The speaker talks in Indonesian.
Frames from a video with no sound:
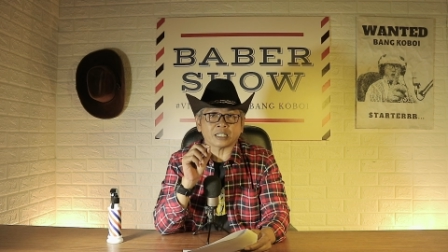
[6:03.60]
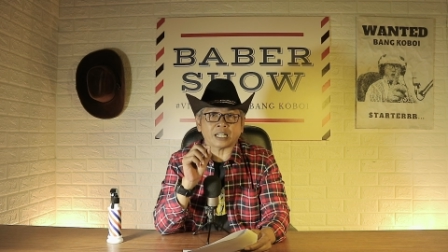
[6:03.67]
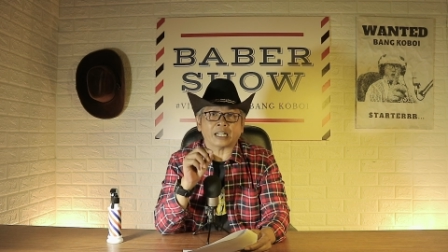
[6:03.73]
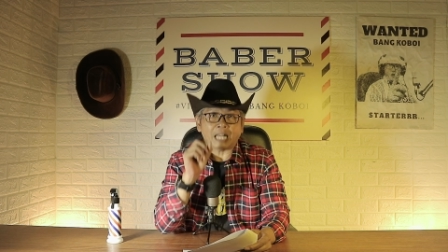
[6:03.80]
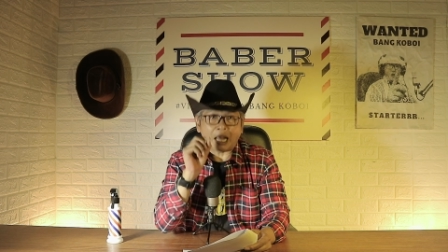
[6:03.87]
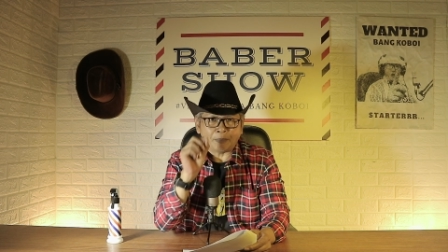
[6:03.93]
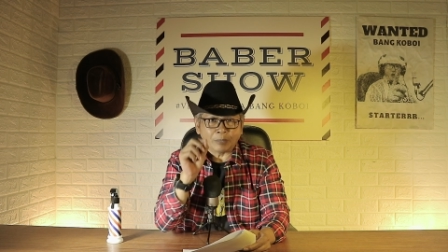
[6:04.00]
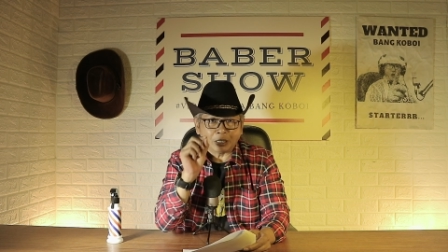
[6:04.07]

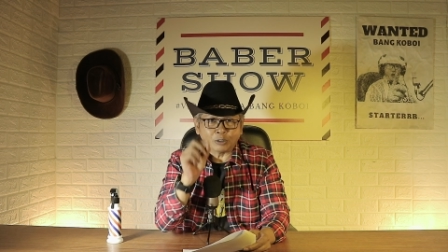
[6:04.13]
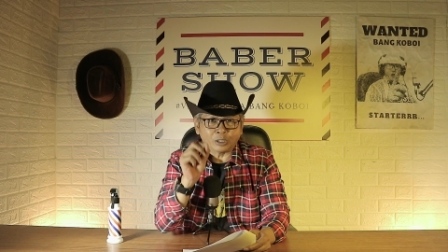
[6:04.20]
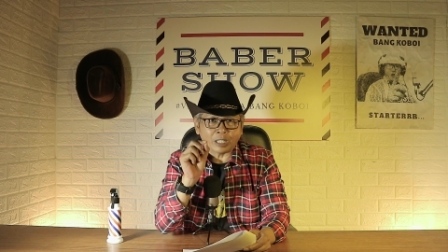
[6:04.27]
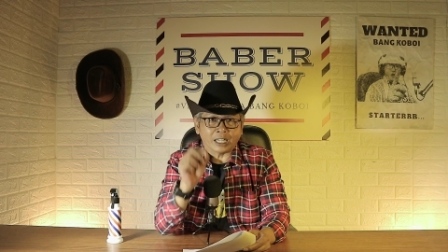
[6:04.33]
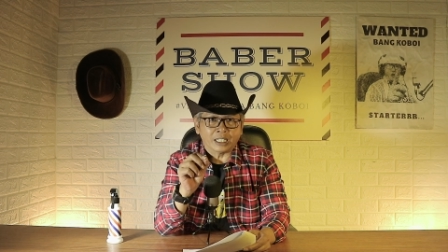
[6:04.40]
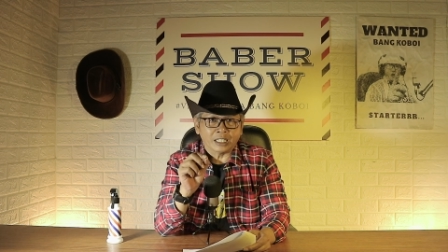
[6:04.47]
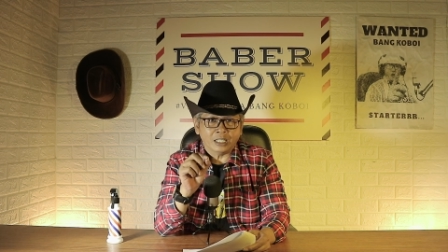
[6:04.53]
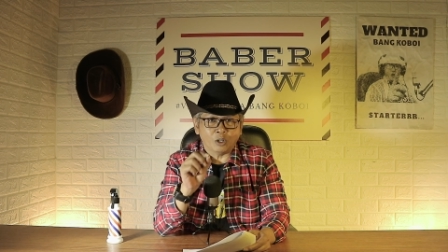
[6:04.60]
startup itu
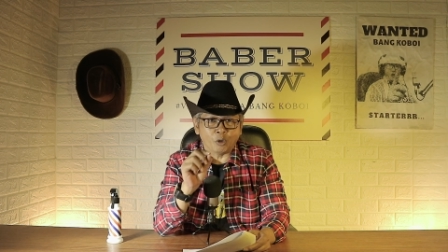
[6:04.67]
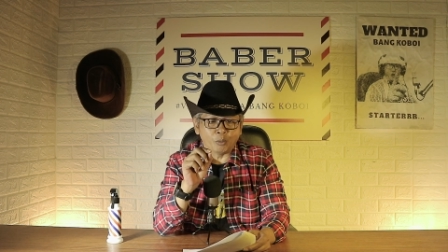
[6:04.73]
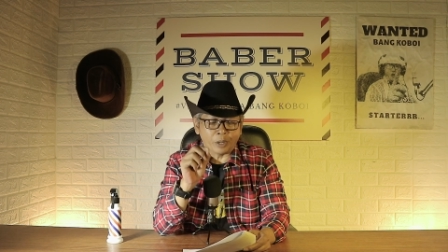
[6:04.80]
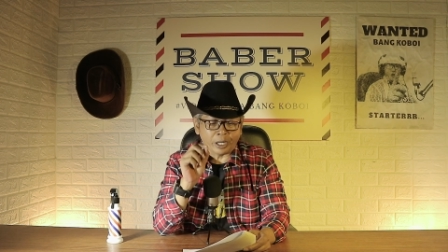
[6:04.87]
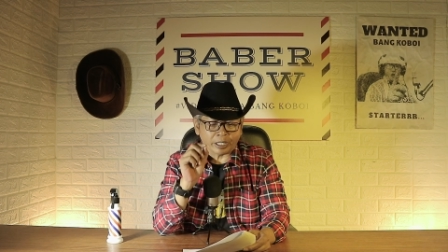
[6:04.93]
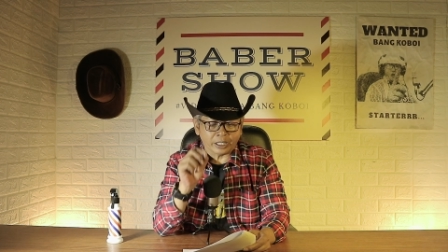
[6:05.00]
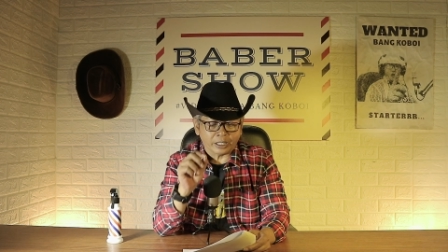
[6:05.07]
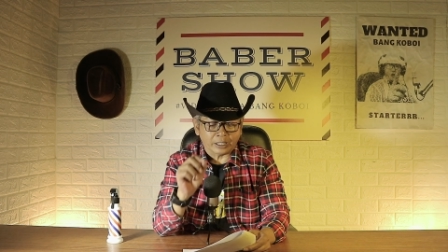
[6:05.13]
tadi
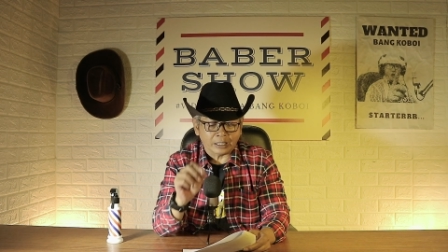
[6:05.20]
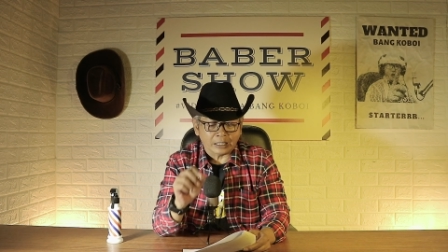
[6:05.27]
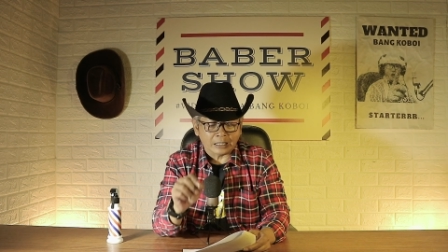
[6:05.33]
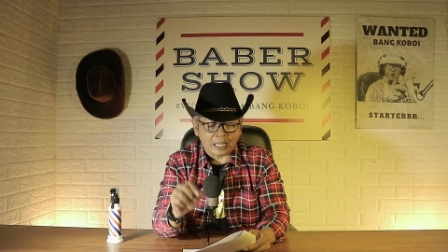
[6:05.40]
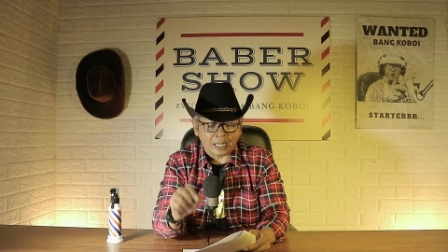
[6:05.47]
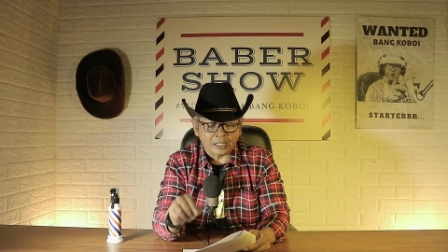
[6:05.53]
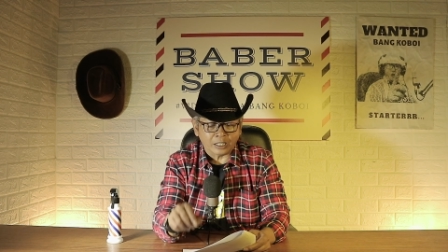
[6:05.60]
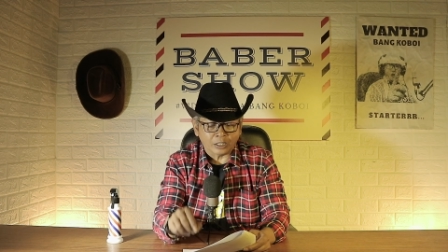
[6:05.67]
UBK
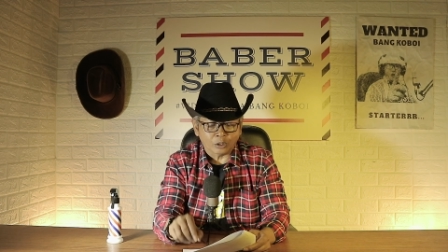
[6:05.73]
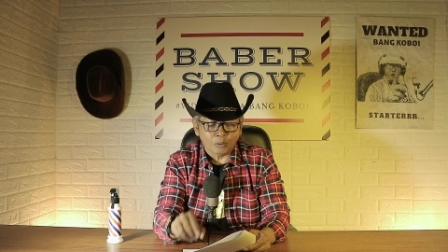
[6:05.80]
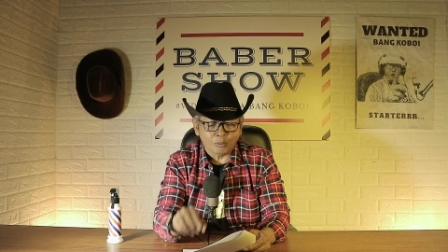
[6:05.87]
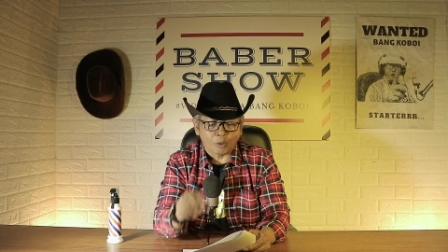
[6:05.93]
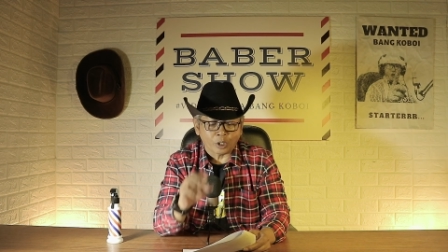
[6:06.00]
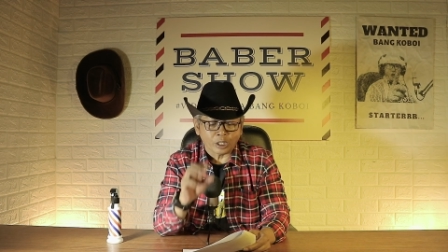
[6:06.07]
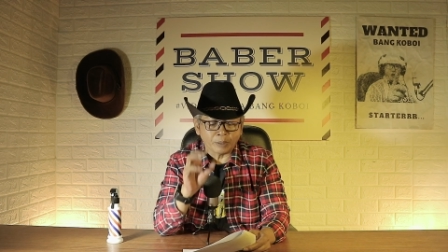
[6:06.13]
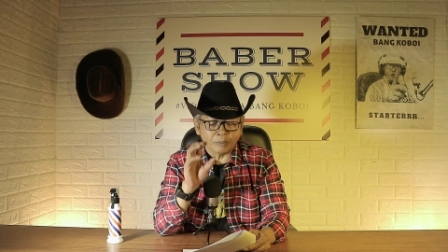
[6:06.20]
tadi itu
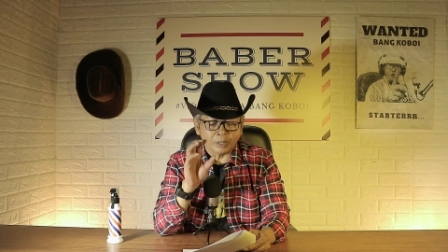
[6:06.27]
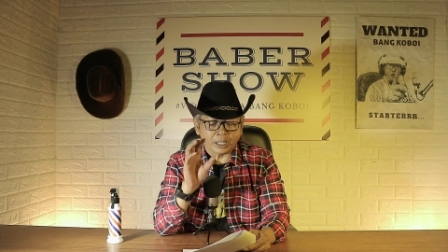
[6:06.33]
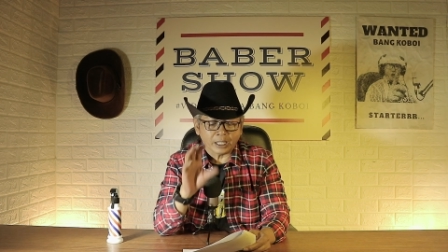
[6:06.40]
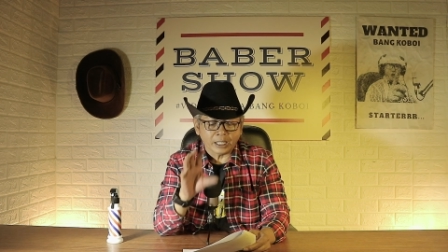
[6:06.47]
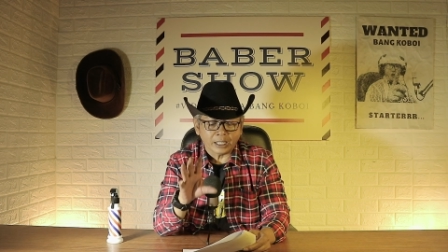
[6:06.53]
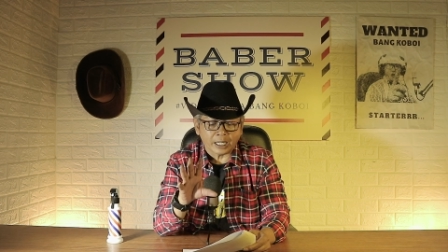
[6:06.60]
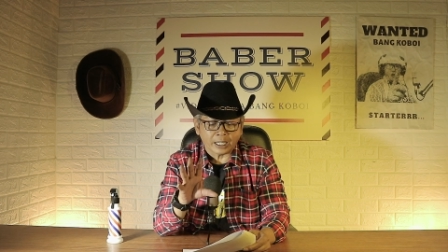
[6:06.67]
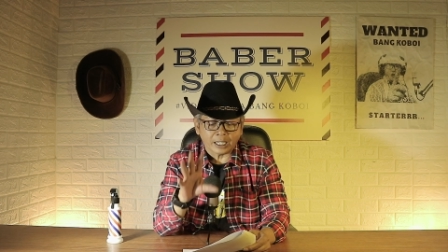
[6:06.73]
mau
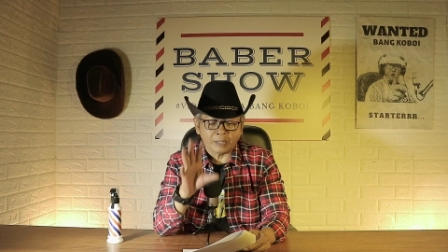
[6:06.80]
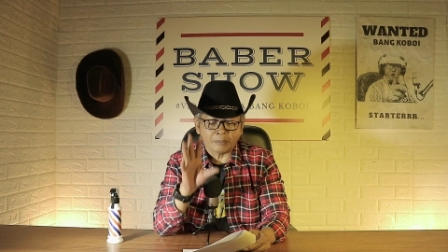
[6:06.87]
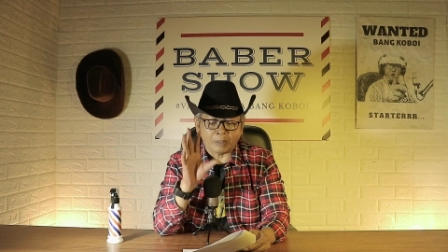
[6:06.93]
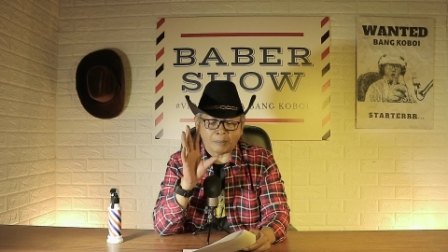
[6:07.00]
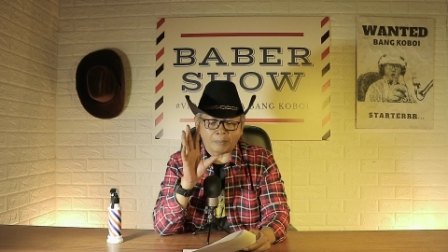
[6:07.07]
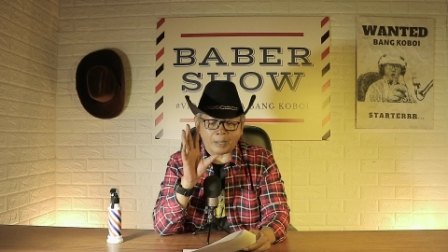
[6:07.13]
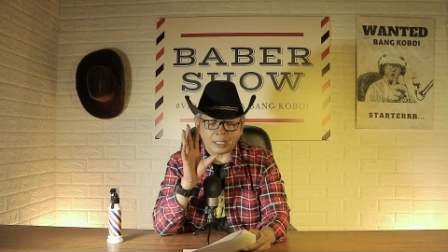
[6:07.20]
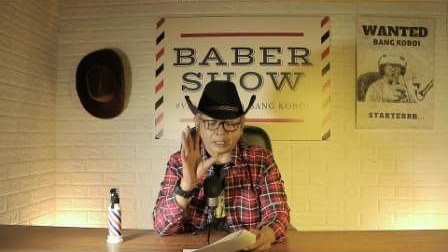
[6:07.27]
dibikin dari
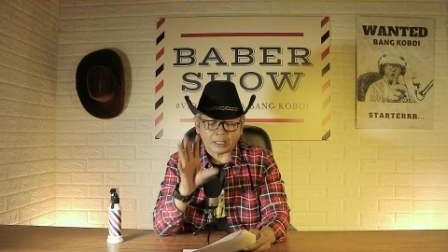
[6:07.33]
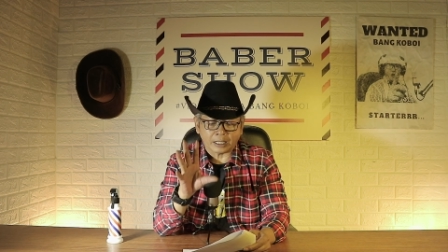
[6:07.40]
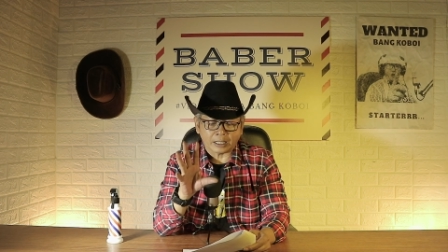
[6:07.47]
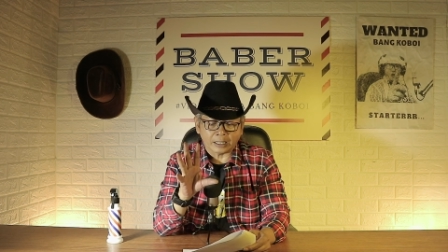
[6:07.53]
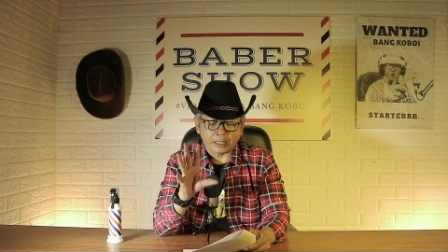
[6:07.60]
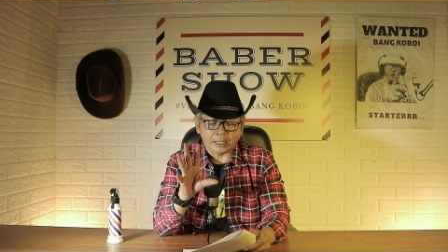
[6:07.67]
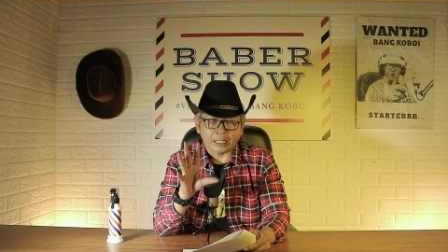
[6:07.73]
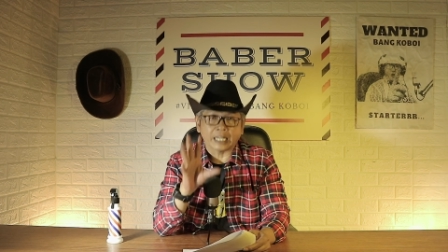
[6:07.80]
limbah
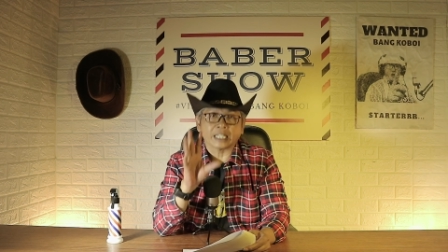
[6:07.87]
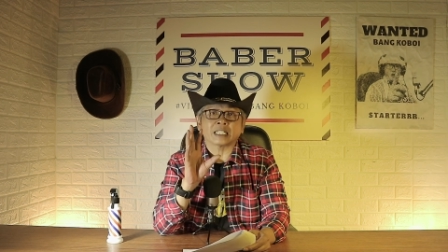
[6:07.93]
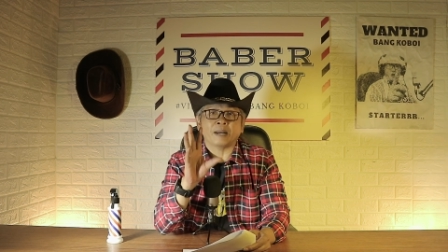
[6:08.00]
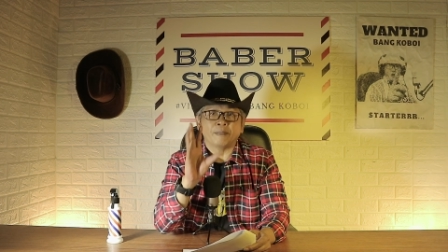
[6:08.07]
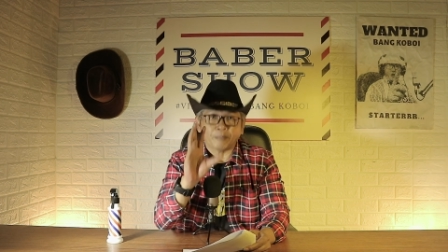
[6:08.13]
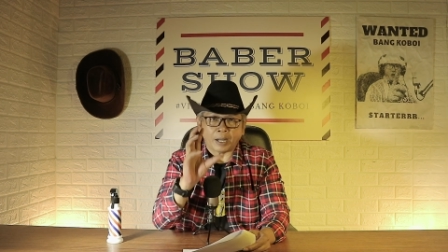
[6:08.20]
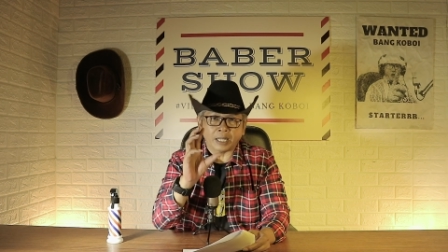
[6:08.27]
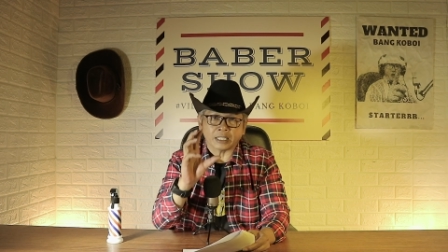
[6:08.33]
plastik, dari
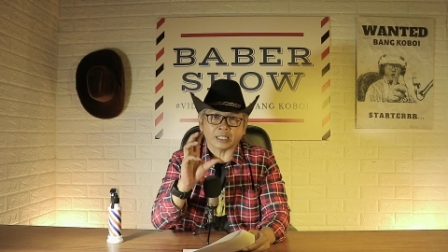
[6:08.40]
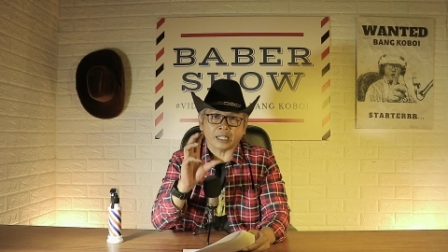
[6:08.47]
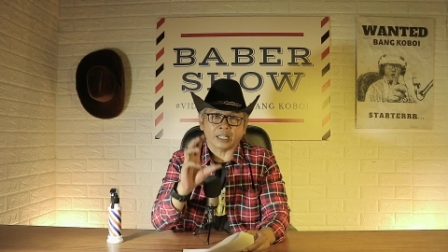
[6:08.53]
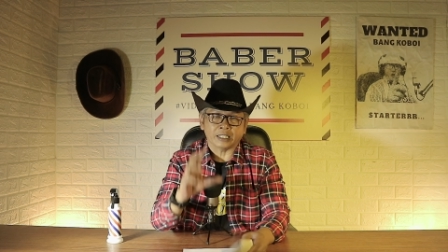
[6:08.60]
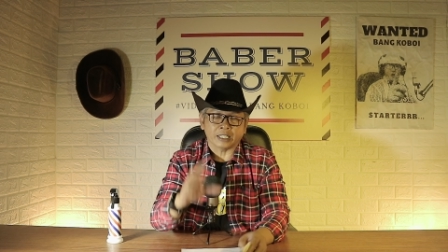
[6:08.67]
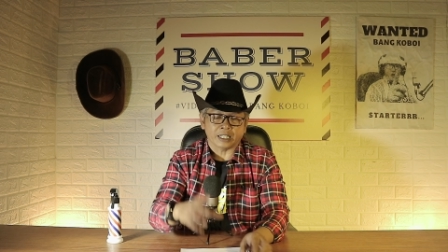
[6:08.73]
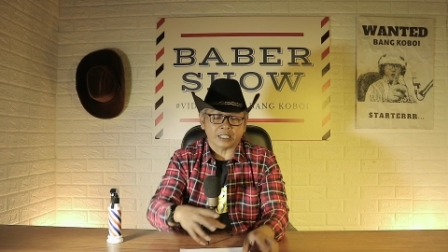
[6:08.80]
sampah istilahnya.